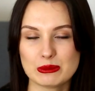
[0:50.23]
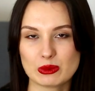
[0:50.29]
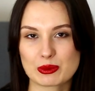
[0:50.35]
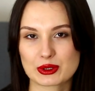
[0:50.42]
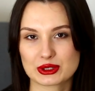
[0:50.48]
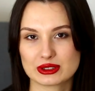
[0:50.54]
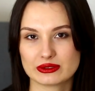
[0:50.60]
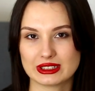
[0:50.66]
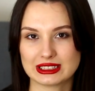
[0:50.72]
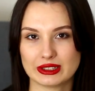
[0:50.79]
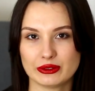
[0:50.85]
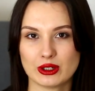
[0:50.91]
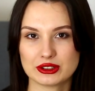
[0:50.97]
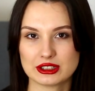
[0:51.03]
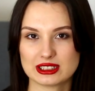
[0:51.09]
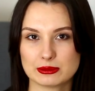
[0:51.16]
Po prostu wiecie,
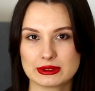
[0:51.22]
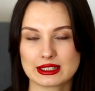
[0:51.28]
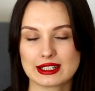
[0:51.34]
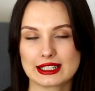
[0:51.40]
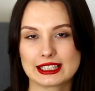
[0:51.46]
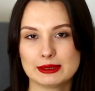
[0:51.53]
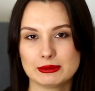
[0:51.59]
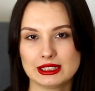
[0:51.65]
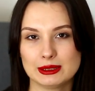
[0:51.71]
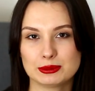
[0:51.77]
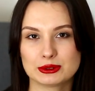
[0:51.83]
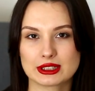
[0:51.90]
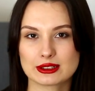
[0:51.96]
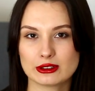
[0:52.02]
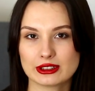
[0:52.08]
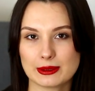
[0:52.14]
wchodzę sobie na Legimi,
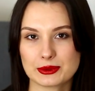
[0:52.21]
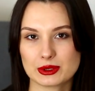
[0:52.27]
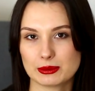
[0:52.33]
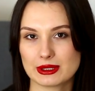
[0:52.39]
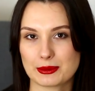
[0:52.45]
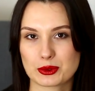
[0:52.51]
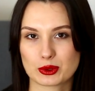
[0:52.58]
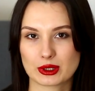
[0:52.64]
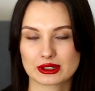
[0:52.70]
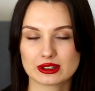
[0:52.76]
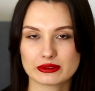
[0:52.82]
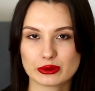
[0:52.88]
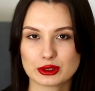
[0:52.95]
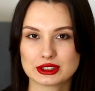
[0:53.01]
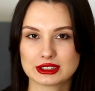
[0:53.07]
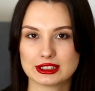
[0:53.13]
przeglądam sobie na przykład
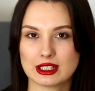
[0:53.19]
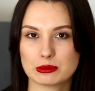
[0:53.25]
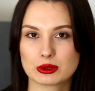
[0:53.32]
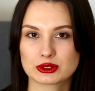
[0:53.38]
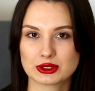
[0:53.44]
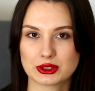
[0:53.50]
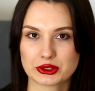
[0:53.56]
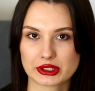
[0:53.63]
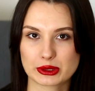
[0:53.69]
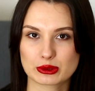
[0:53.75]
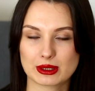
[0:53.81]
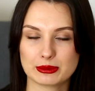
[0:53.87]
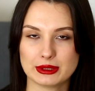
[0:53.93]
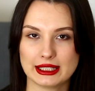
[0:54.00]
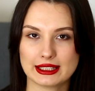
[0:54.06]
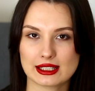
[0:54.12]
nowości albo książki,
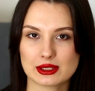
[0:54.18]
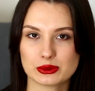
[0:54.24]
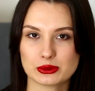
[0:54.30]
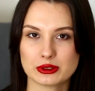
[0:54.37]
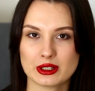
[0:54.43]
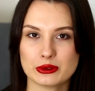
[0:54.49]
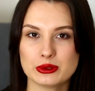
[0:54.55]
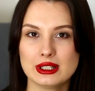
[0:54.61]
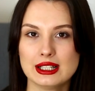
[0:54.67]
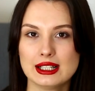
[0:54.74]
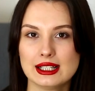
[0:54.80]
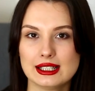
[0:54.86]
które mnie interesują